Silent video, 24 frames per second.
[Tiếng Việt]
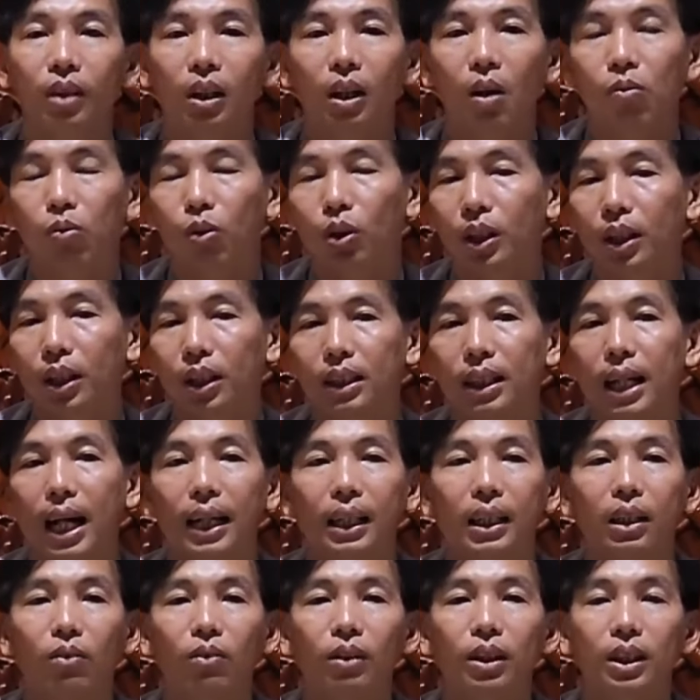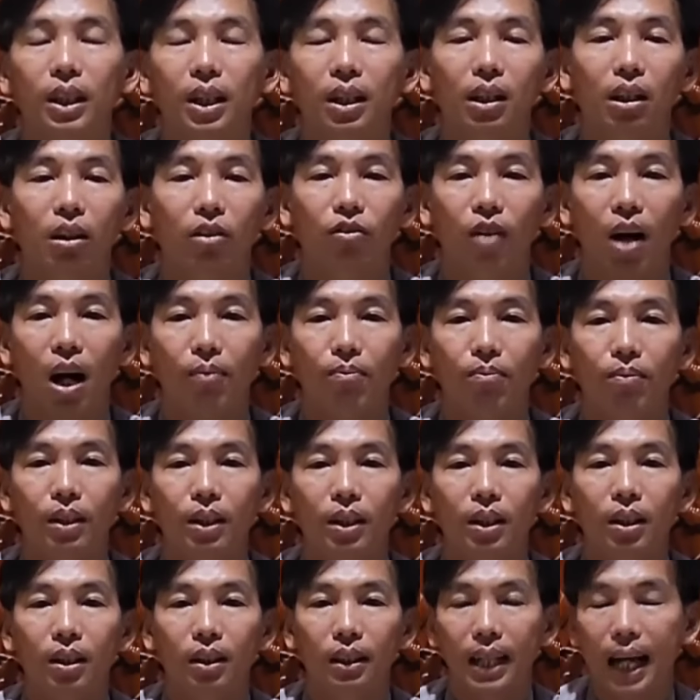không có gì sai trong cái chuyện luật pháp
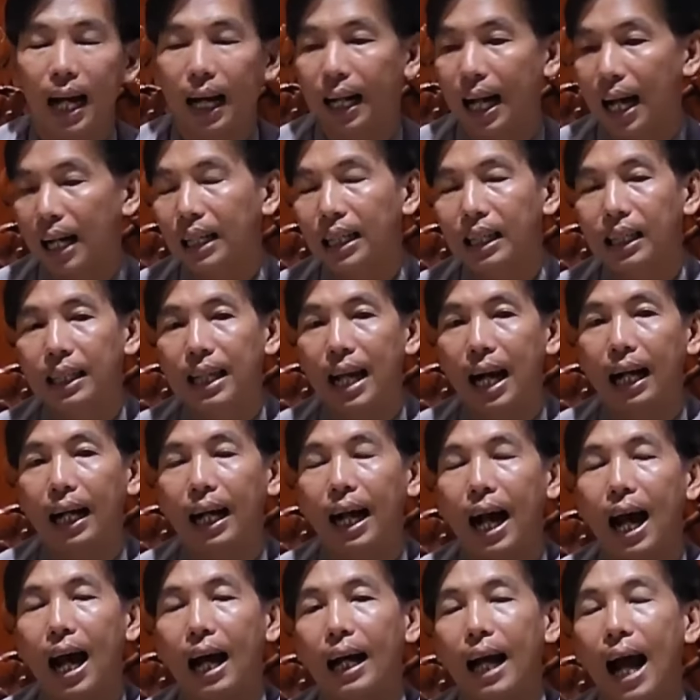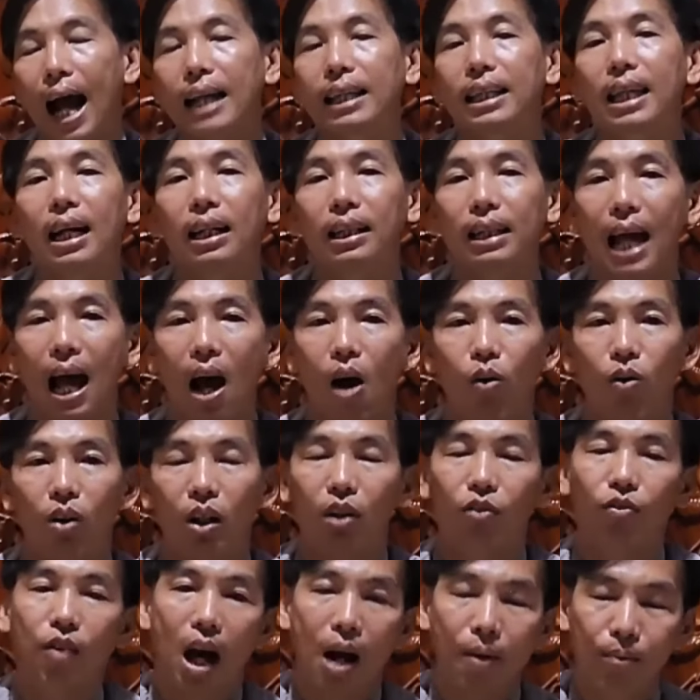và cả và cả cả nhân đạo
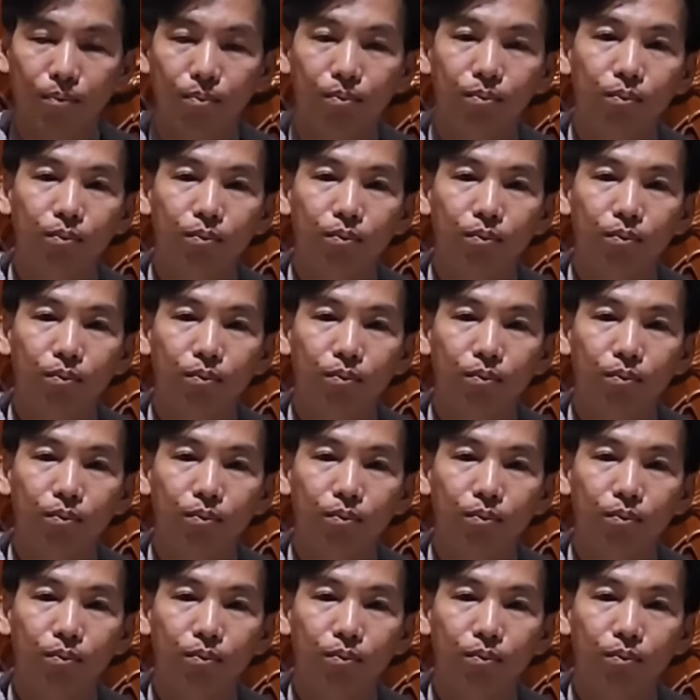luật pháp